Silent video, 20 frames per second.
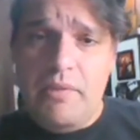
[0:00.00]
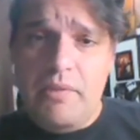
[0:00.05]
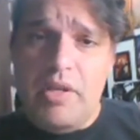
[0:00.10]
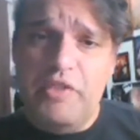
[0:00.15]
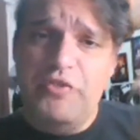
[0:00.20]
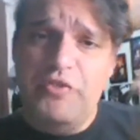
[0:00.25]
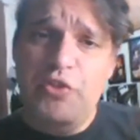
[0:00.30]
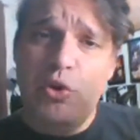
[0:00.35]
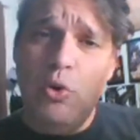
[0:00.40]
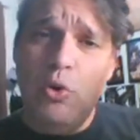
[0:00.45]

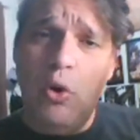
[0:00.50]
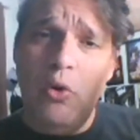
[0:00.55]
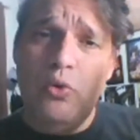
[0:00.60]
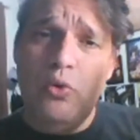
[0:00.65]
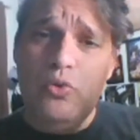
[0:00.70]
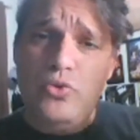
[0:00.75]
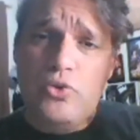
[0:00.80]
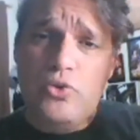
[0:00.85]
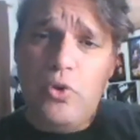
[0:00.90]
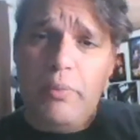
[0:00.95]
ficou
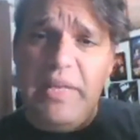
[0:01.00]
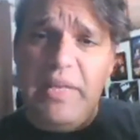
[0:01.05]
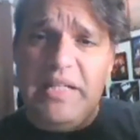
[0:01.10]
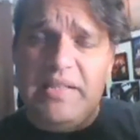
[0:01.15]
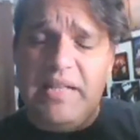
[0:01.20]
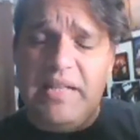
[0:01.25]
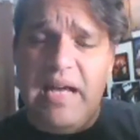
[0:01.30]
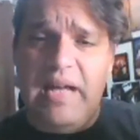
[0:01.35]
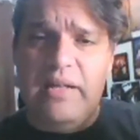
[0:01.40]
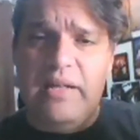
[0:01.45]
alguns
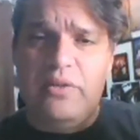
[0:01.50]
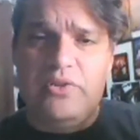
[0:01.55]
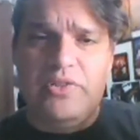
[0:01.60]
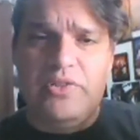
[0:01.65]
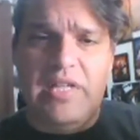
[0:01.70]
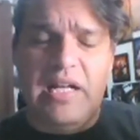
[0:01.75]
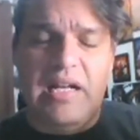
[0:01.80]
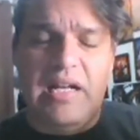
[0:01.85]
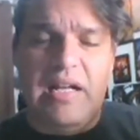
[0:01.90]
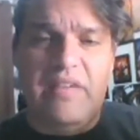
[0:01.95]

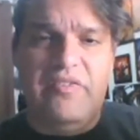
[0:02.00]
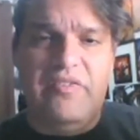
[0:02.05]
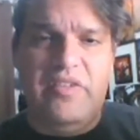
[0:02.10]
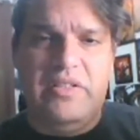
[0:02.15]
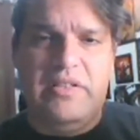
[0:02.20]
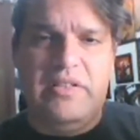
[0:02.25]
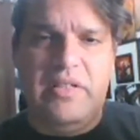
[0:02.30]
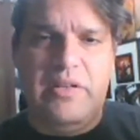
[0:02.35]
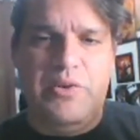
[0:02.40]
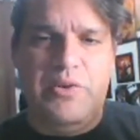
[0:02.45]
comentários na
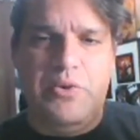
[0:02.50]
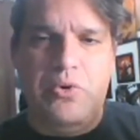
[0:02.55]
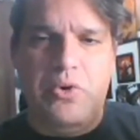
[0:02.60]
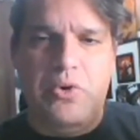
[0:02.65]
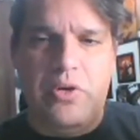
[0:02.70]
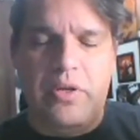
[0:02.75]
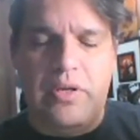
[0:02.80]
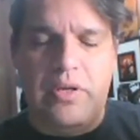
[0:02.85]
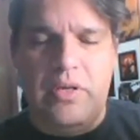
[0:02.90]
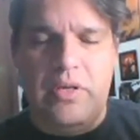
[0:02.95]
live
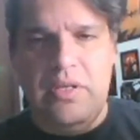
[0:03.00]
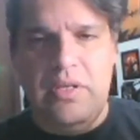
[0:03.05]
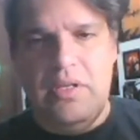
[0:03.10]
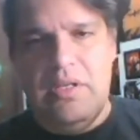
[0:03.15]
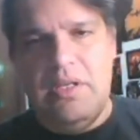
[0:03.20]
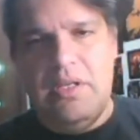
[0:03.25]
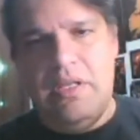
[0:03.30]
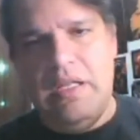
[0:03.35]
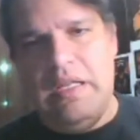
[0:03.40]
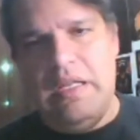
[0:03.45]
anterior,
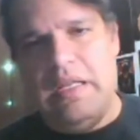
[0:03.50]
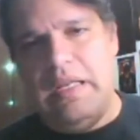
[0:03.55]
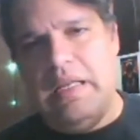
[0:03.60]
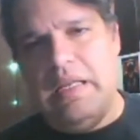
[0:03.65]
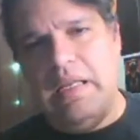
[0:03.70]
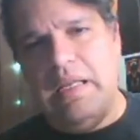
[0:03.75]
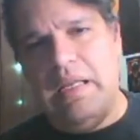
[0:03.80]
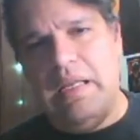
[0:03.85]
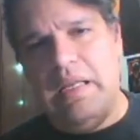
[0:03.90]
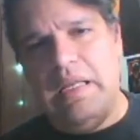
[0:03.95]

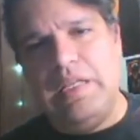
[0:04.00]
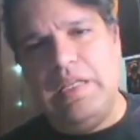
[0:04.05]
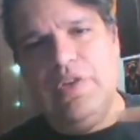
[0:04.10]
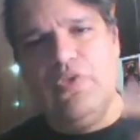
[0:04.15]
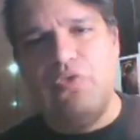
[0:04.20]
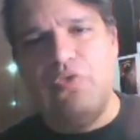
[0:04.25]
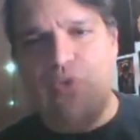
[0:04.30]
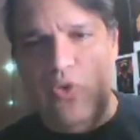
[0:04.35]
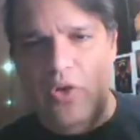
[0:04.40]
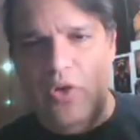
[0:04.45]
é, e é,
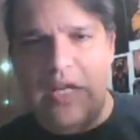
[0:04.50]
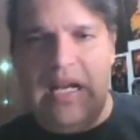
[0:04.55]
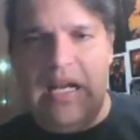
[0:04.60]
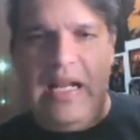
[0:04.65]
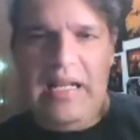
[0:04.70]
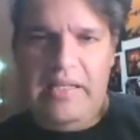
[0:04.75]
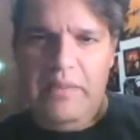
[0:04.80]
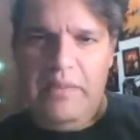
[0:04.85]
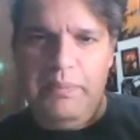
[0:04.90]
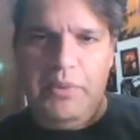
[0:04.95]
eu vou olhar
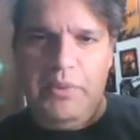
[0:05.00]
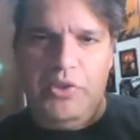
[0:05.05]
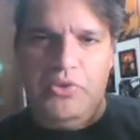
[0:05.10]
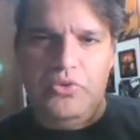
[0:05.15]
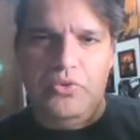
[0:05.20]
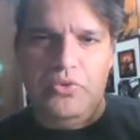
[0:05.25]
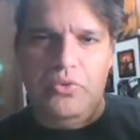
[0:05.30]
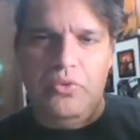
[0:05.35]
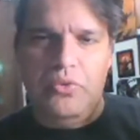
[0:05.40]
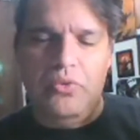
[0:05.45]
lá
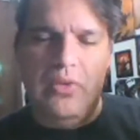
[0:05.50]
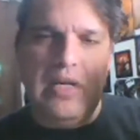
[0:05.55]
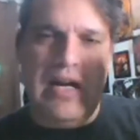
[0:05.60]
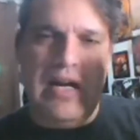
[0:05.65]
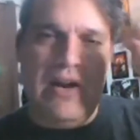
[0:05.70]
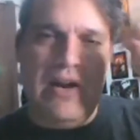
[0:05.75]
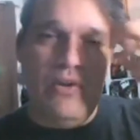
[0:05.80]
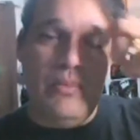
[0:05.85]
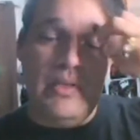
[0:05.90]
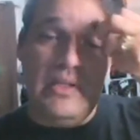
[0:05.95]
depois com
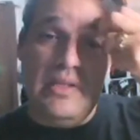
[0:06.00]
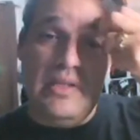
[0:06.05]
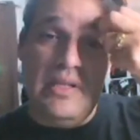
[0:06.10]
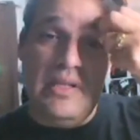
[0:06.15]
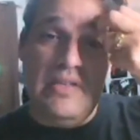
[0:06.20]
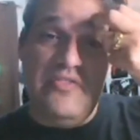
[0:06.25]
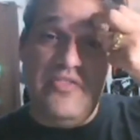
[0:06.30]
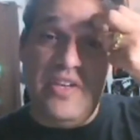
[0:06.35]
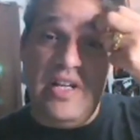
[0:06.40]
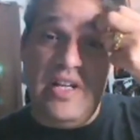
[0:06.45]
calma,
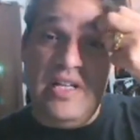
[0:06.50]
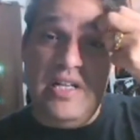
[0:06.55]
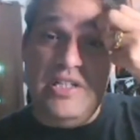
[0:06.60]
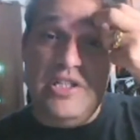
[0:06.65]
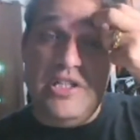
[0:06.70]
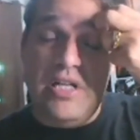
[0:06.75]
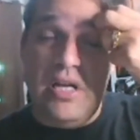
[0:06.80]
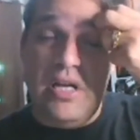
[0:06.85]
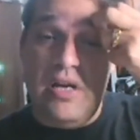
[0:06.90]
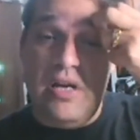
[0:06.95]

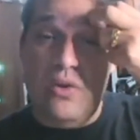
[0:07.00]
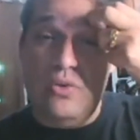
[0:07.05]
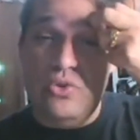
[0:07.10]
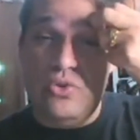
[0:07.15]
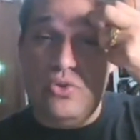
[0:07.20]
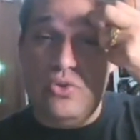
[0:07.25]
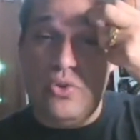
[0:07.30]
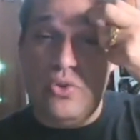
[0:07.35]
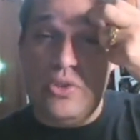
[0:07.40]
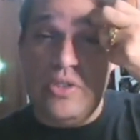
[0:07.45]
referente
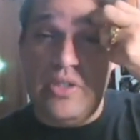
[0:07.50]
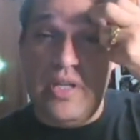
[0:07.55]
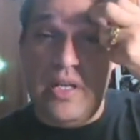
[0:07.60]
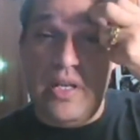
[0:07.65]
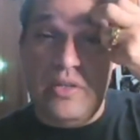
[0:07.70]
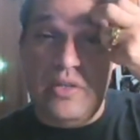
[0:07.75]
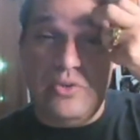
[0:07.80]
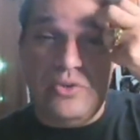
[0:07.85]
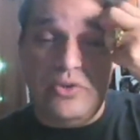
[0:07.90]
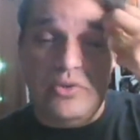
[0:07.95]
aos
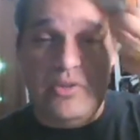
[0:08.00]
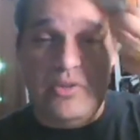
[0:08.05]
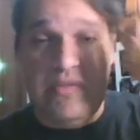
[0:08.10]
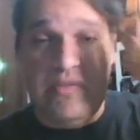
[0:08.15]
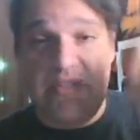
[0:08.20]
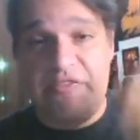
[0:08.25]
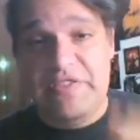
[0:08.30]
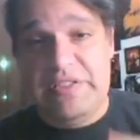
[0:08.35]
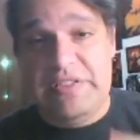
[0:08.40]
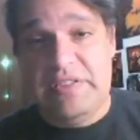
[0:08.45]
sorteios que eu
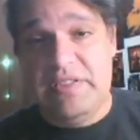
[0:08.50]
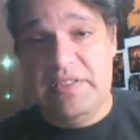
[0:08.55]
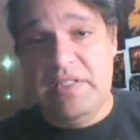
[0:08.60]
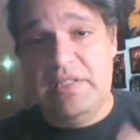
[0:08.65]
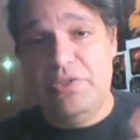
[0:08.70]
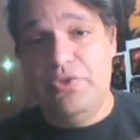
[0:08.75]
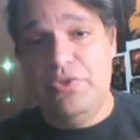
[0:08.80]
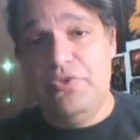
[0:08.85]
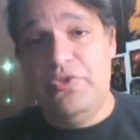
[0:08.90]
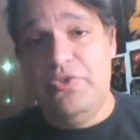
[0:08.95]
estava
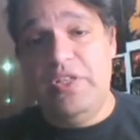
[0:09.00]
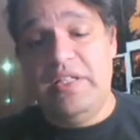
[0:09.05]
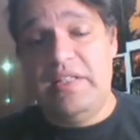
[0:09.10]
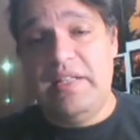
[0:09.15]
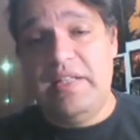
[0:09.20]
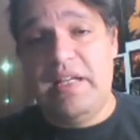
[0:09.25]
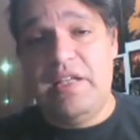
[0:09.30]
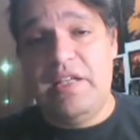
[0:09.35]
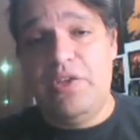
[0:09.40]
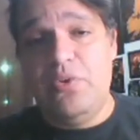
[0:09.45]
fazendo. Eu vi
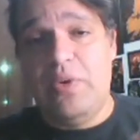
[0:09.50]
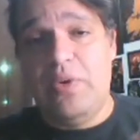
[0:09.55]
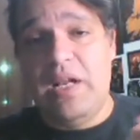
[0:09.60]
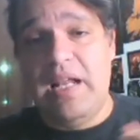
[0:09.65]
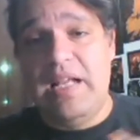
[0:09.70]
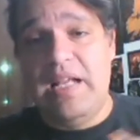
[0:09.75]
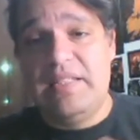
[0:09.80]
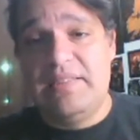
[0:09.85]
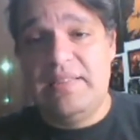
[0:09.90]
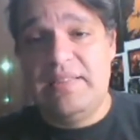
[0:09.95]
até que o
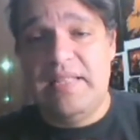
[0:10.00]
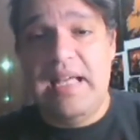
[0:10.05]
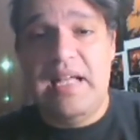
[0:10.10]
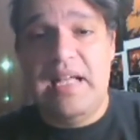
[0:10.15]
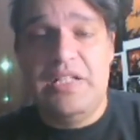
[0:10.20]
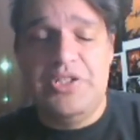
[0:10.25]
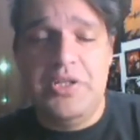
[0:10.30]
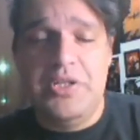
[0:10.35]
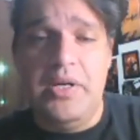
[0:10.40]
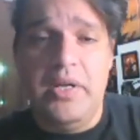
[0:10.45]
Alex
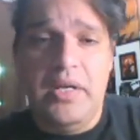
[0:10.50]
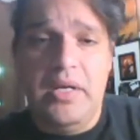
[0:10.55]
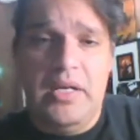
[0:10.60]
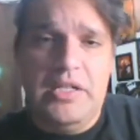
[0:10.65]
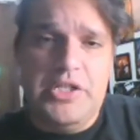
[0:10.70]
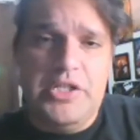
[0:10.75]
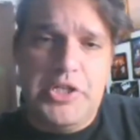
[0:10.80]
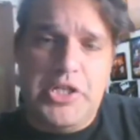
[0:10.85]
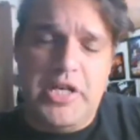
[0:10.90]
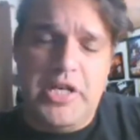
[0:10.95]
Ed
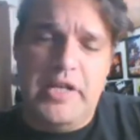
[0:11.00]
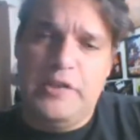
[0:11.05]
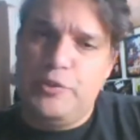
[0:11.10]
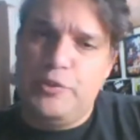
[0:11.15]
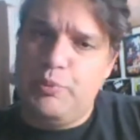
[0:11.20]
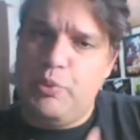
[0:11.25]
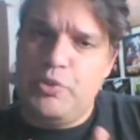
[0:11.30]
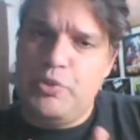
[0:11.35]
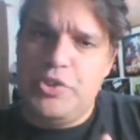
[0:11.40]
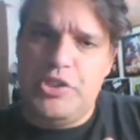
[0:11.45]
tinha
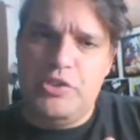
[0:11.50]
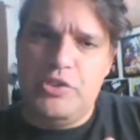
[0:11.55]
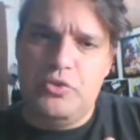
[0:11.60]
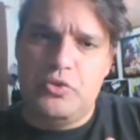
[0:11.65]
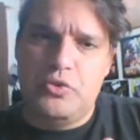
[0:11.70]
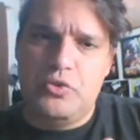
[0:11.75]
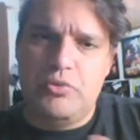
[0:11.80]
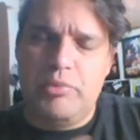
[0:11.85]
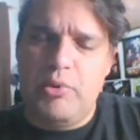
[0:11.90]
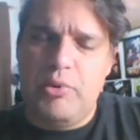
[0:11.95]

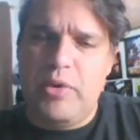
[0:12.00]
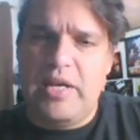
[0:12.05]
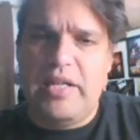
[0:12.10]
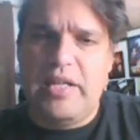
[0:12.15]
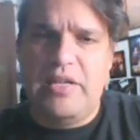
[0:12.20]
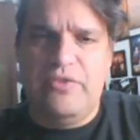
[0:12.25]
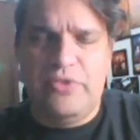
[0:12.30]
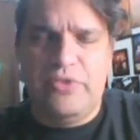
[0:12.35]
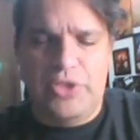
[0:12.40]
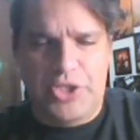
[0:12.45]
respondido sobre o
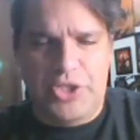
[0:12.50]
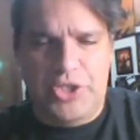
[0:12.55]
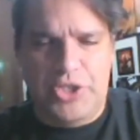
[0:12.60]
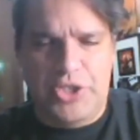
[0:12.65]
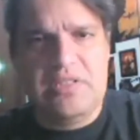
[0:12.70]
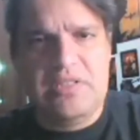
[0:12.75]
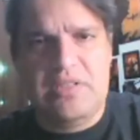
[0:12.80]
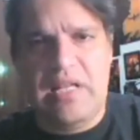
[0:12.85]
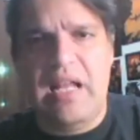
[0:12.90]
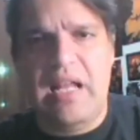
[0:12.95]
arquivo
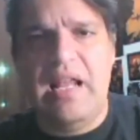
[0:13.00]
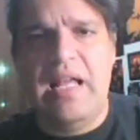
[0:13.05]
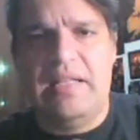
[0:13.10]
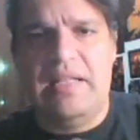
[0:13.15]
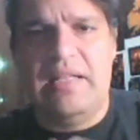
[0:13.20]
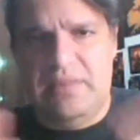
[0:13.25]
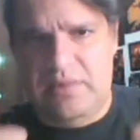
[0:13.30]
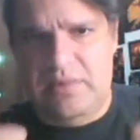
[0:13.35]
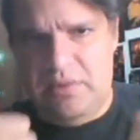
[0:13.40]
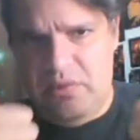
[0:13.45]
X, tá,
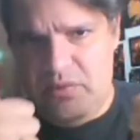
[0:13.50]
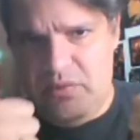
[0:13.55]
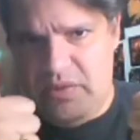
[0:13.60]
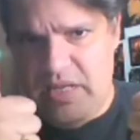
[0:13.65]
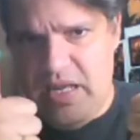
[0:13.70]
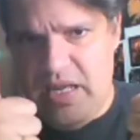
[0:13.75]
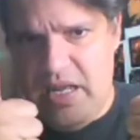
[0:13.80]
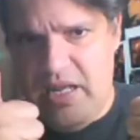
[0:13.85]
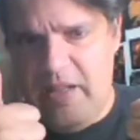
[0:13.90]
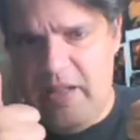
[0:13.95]
Alex? Então
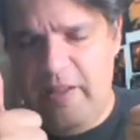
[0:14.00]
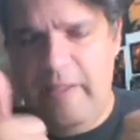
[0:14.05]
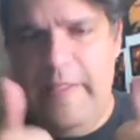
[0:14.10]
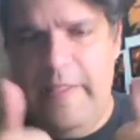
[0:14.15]
tá,